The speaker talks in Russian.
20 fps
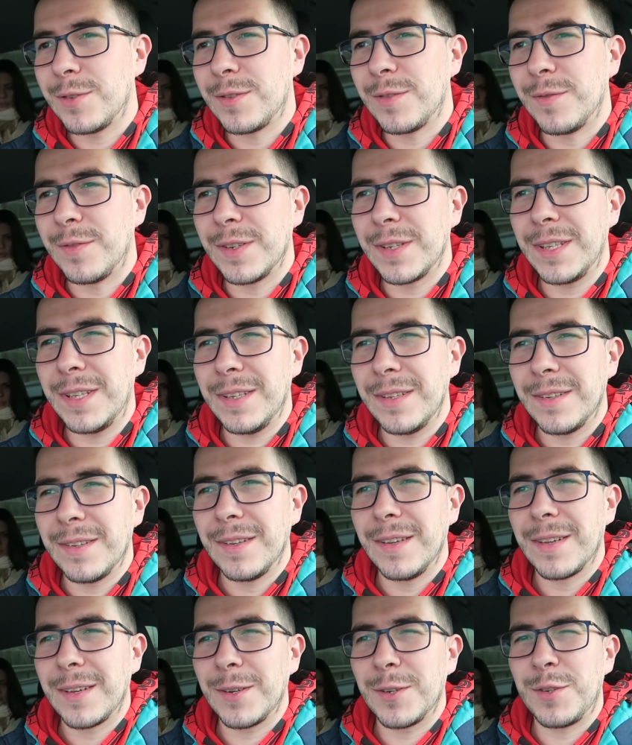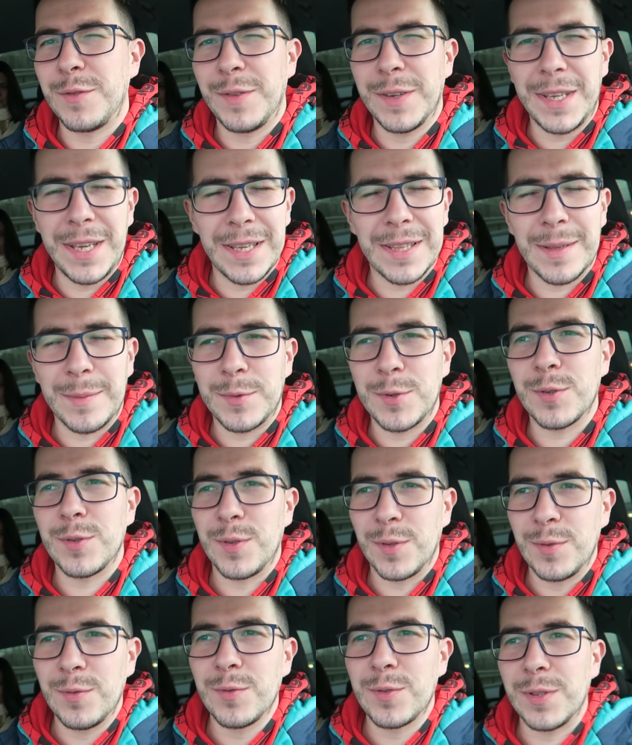Что-то в Икеа. Конечно, в Икеа нам
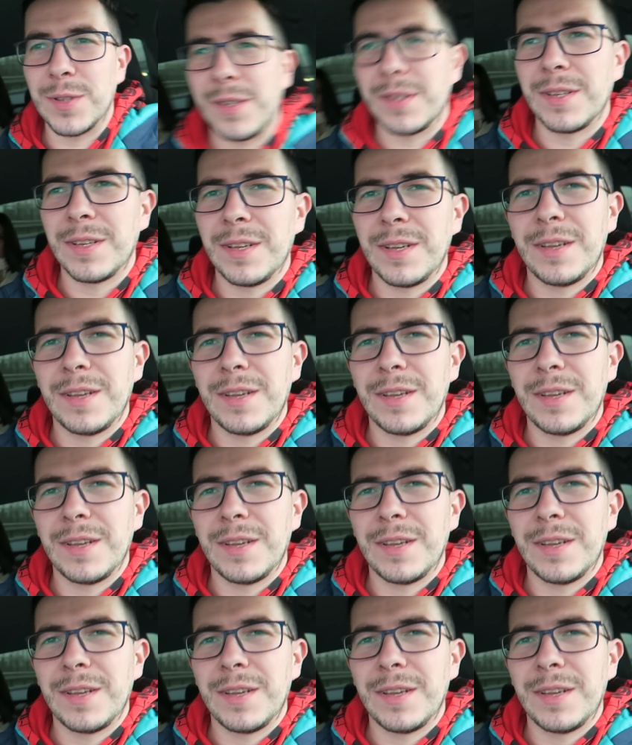что-то нужно.